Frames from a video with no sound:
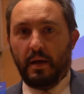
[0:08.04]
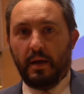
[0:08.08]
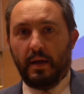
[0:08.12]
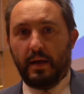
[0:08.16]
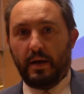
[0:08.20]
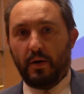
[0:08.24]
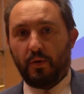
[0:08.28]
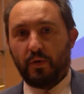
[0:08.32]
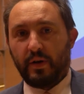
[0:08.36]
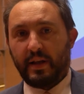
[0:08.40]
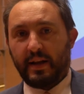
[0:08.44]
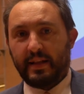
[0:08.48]
È
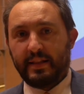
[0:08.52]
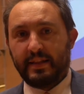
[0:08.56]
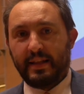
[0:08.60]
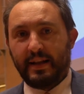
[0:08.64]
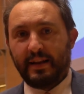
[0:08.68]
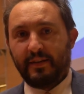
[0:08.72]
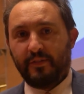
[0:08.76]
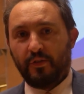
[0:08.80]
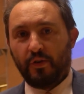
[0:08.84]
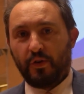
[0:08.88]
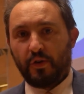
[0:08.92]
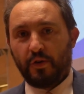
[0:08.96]
un grande
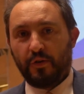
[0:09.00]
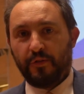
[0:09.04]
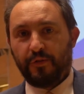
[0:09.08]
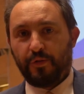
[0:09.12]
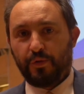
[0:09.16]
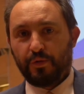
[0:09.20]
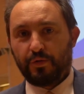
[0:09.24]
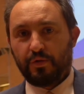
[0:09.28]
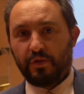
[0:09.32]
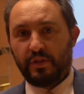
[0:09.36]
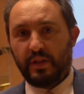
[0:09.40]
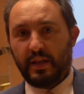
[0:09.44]
lavoro
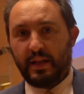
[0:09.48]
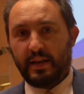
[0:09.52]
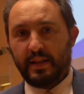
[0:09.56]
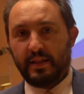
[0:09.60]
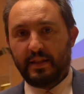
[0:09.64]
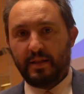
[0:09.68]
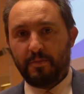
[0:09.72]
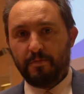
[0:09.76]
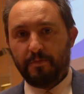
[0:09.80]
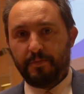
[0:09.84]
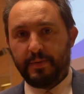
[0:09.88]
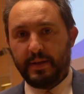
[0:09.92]
frutto di anni
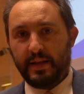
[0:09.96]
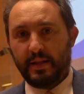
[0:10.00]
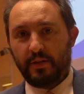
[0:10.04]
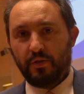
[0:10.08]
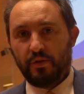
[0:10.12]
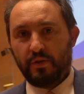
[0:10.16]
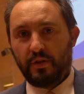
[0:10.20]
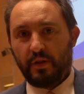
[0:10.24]
di impegno,